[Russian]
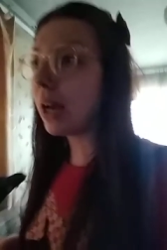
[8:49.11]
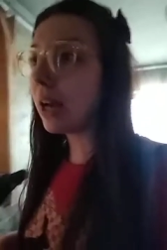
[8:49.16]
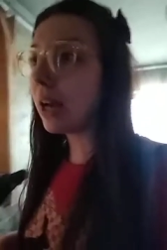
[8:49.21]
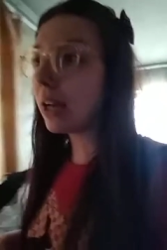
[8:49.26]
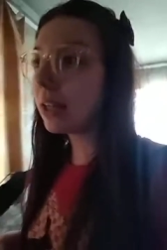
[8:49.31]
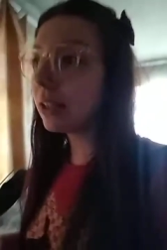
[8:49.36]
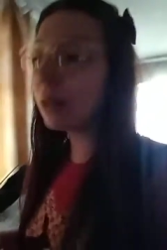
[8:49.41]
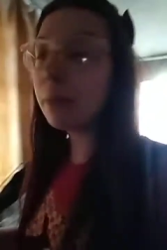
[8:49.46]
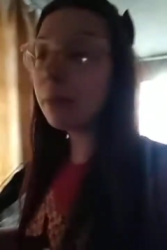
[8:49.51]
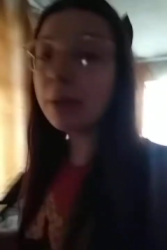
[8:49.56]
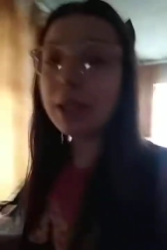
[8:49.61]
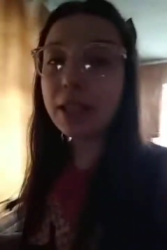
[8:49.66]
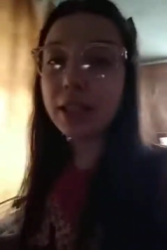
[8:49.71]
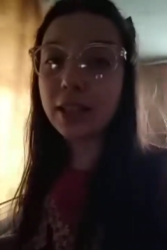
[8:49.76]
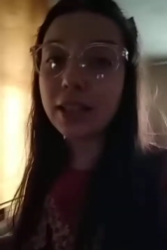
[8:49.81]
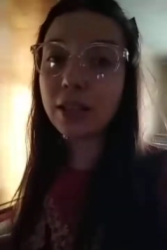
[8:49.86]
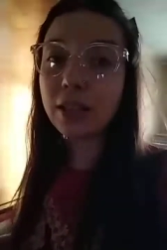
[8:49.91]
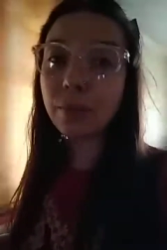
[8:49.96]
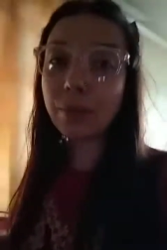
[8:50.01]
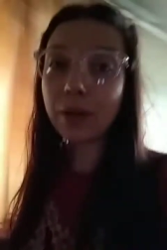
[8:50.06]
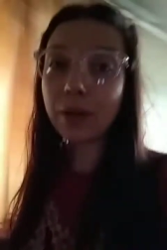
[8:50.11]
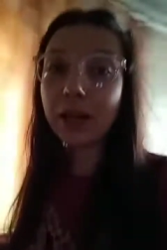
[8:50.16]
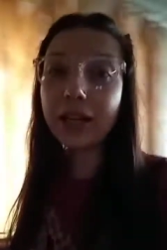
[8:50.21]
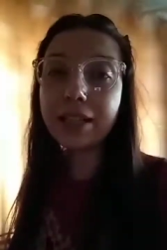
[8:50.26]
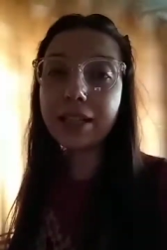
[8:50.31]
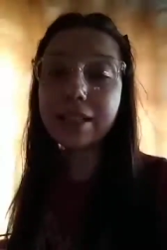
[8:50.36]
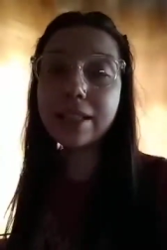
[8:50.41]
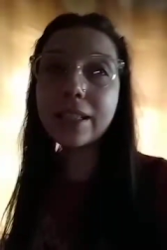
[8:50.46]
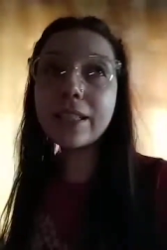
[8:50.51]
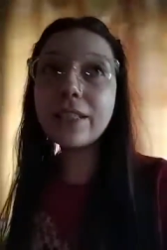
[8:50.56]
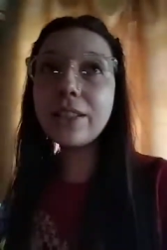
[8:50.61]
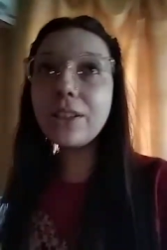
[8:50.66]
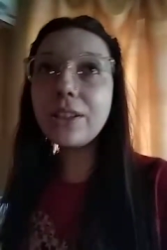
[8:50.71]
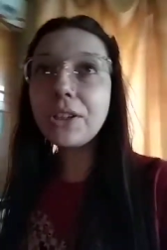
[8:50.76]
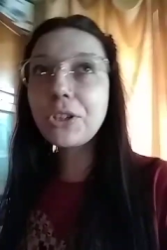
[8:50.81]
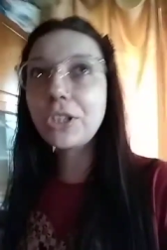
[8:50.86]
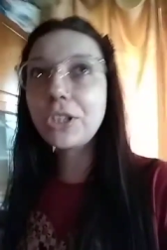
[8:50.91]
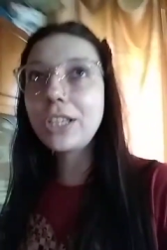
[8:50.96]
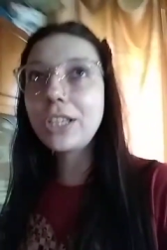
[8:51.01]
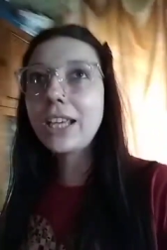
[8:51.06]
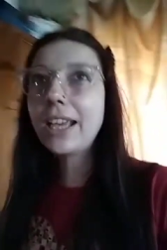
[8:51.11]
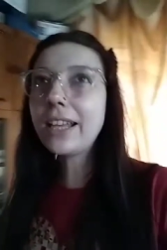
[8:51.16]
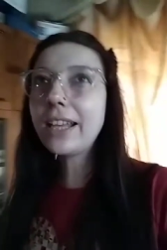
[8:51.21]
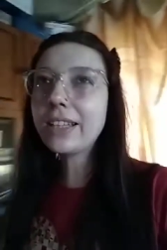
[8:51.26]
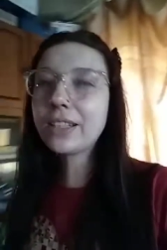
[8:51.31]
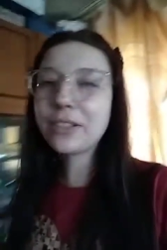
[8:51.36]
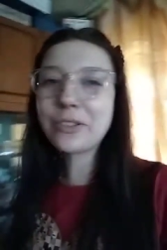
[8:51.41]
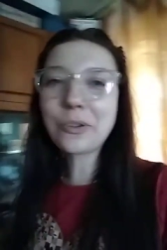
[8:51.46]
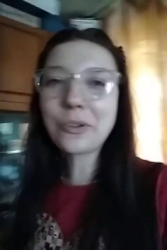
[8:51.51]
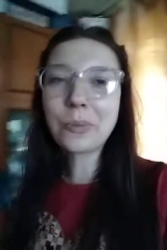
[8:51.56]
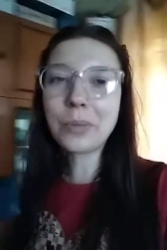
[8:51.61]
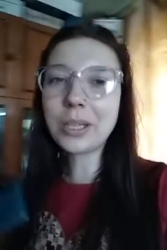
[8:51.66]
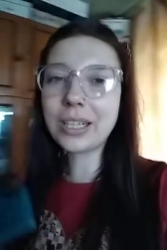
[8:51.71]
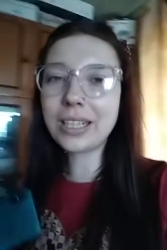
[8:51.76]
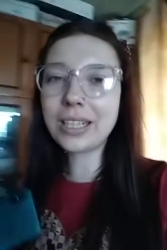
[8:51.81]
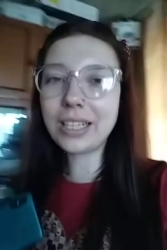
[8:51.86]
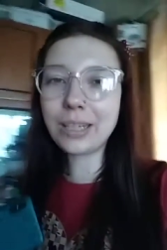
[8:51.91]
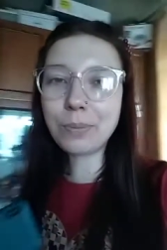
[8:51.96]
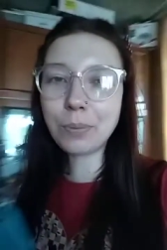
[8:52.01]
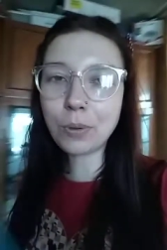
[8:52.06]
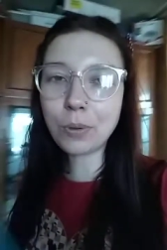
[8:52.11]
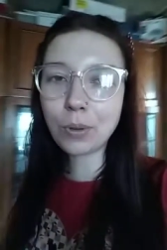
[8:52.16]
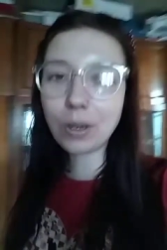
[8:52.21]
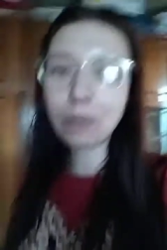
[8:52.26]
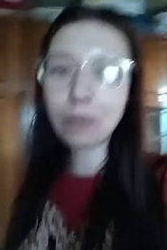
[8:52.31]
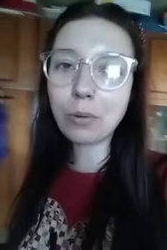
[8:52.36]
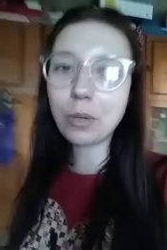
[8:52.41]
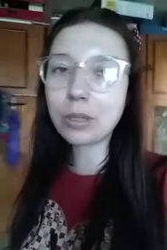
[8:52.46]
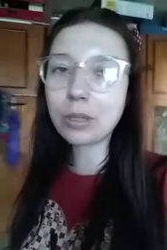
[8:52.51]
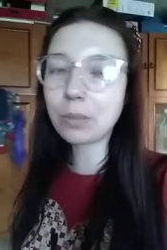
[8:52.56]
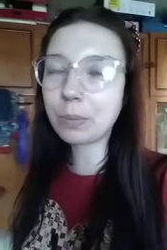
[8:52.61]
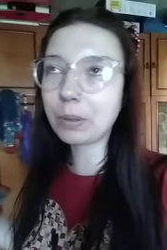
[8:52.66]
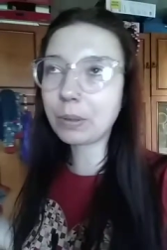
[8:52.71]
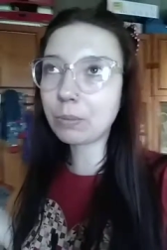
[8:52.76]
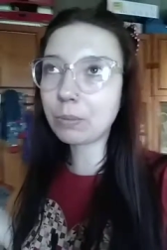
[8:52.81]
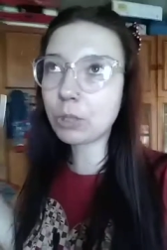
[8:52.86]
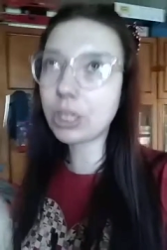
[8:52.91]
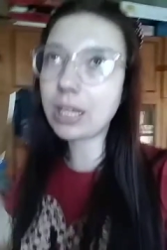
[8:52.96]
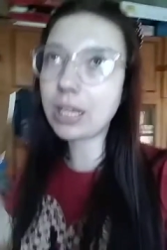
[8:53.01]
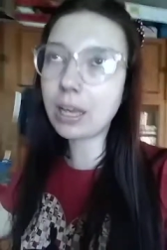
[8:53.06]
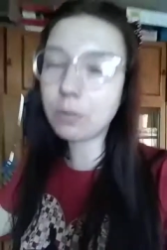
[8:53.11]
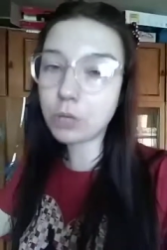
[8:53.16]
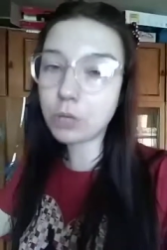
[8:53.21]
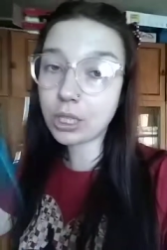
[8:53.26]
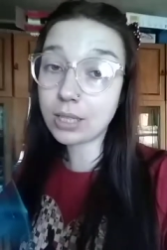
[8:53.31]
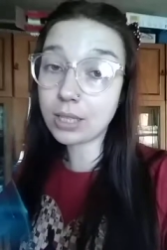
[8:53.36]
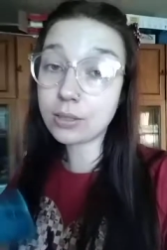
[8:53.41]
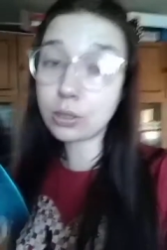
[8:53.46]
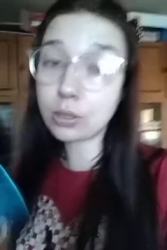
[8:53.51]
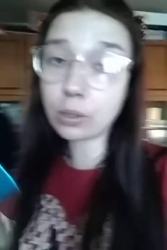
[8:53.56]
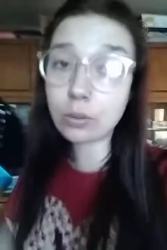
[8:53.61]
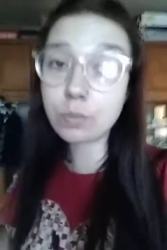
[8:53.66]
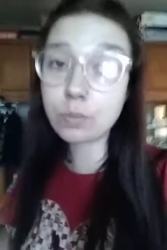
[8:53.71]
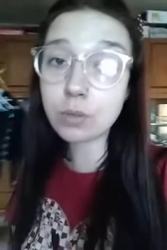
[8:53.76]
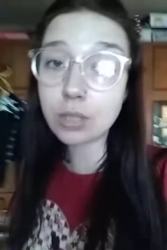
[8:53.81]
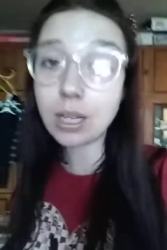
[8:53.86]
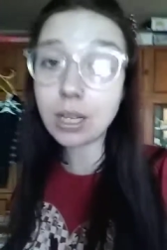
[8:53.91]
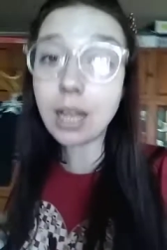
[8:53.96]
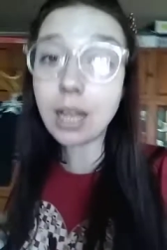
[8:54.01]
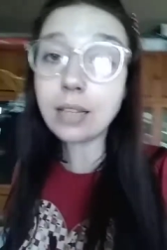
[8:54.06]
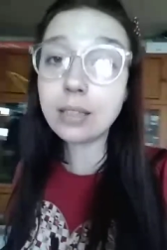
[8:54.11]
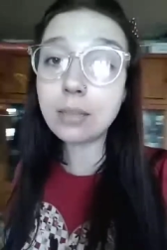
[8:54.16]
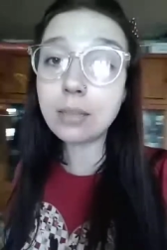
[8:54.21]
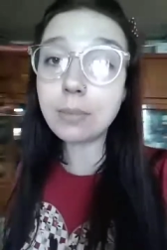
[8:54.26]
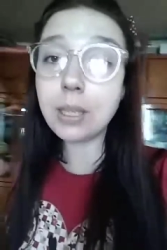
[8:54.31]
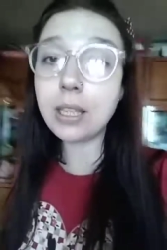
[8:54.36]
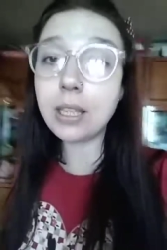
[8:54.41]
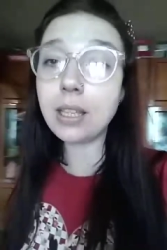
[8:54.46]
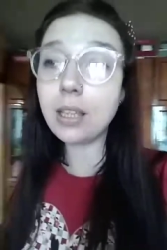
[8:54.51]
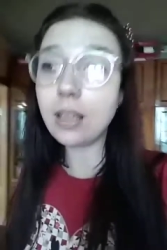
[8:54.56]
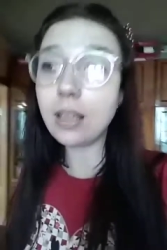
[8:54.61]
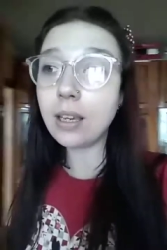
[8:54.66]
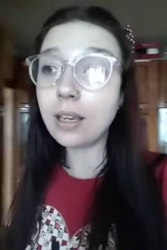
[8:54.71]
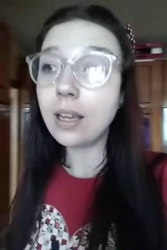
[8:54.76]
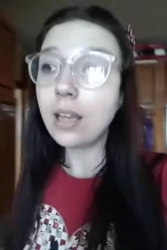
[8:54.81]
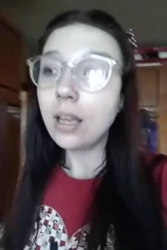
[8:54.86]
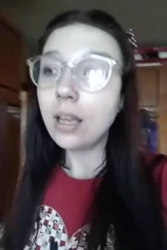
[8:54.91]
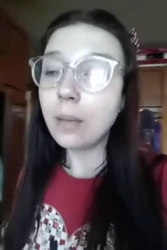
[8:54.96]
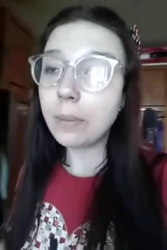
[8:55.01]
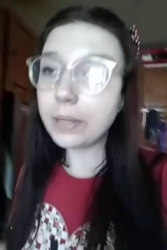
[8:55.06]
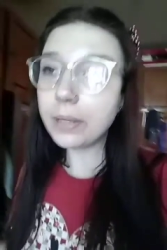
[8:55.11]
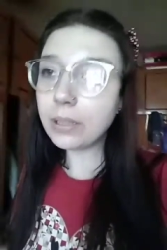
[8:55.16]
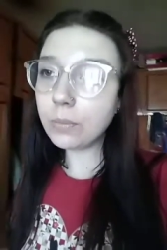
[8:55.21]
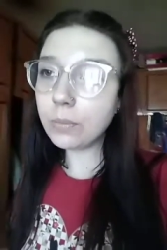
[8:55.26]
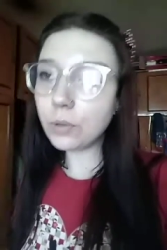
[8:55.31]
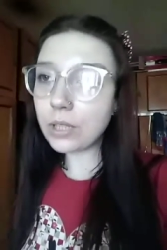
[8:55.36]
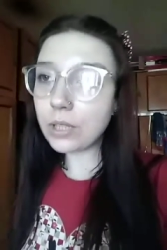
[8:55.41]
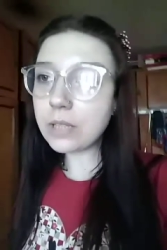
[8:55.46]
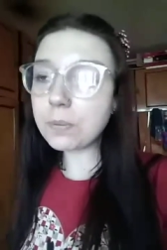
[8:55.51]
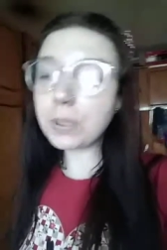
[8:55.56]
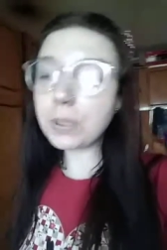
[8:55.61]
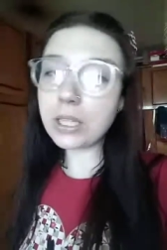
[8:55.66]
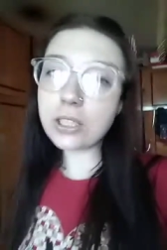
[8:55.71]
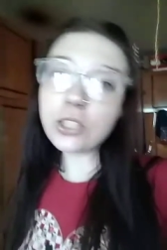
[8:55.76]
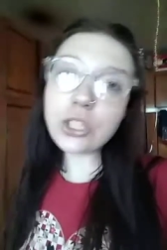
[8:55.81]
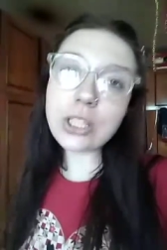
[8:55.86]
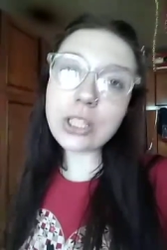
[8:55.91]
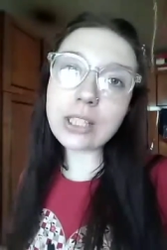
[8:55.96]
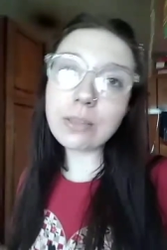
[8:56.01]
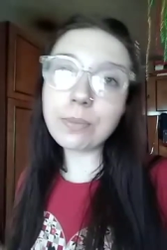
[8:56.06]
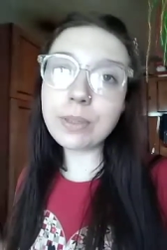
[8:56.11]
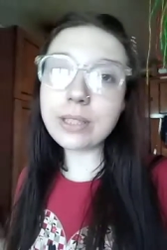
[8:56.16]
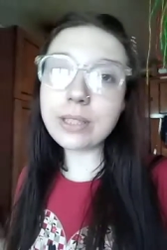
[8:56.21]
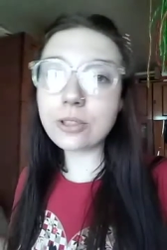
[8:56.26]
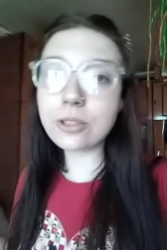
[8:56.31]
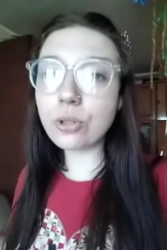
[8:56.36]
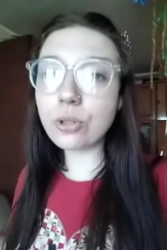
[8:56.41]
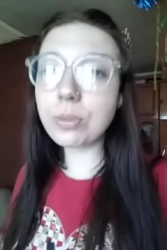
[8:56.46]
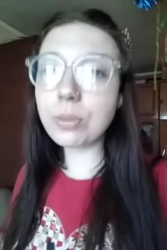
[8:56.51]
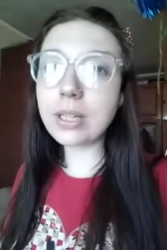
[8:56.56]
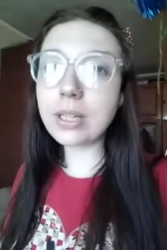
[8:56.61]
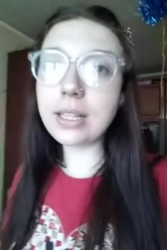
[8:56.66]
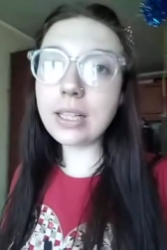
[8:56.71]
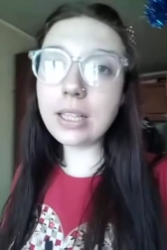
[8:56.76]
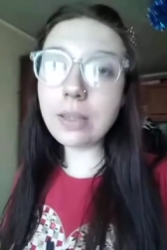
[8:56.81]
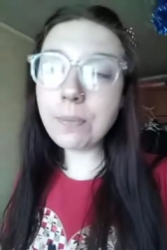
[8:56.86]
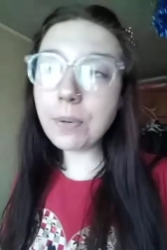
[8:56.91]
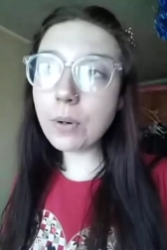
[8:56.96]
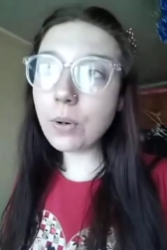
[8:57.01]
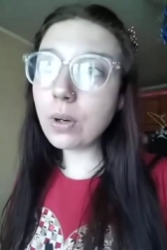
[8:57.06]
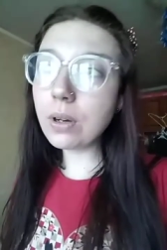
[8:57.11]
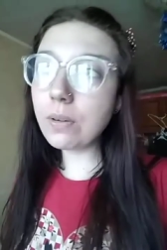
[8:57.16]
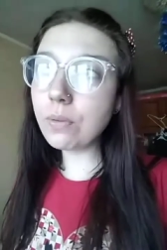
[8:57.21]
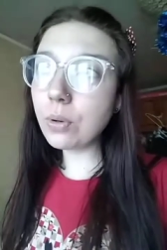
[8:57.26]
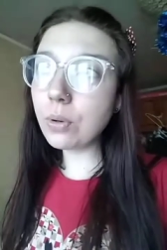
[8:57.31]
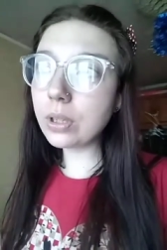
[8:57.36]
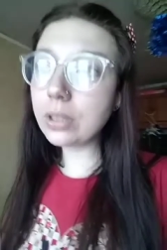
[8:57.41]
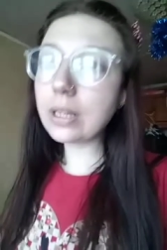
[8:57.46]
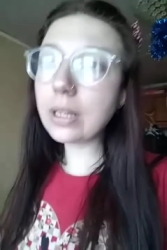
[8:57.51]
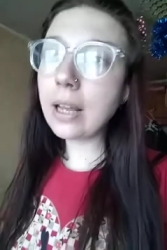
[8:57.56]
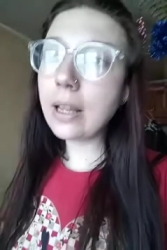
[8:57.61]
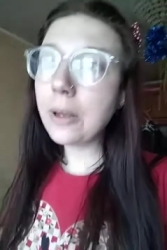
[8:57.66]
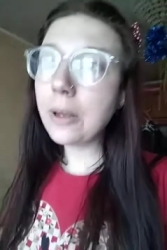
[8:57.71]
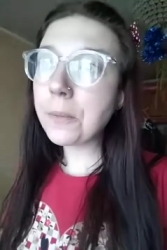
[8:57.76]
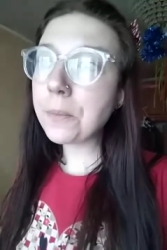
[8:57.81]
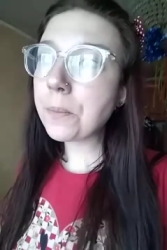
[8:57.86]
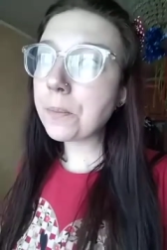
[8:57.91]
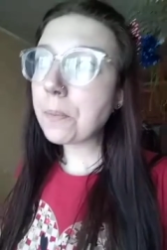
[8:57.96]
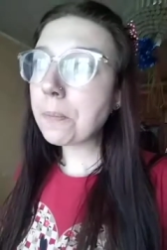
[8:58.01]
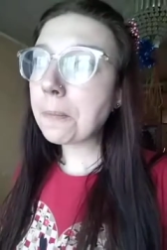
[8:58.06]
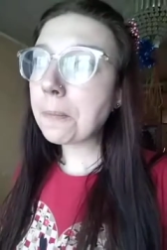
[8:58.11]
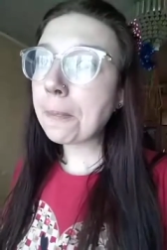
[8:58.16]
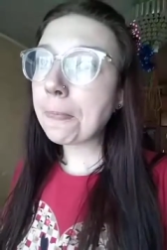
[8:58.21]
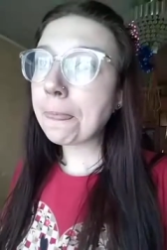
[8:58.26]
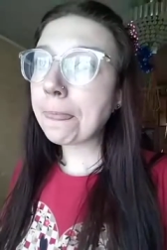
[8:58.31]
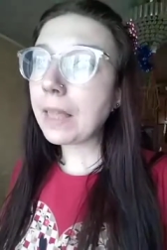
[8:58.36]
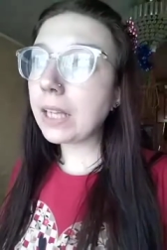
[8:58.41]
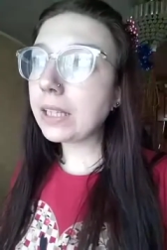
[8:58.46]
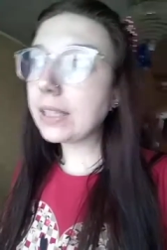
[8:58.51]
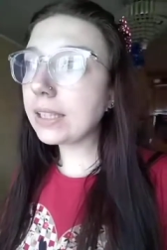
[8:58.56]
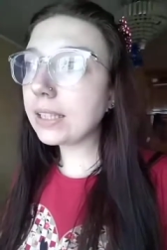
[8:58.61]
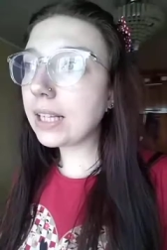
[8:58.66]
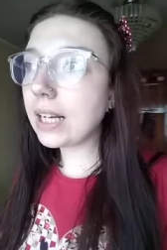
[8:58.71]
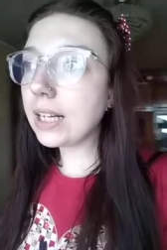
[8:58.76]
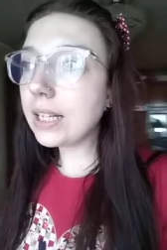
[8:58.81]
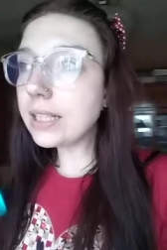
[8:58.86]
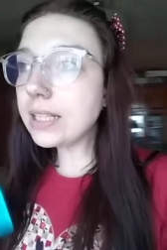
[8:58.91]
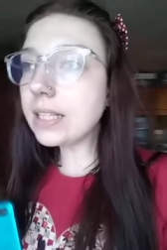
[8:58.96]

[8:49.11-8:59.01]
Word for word: а когда были какие-то праздники, дни рождения, съемки клипа у кого-то, потому что я общалась с рок-музыкантами, и поэтому у нас периодически были съемки клипа у кого-то и так далее.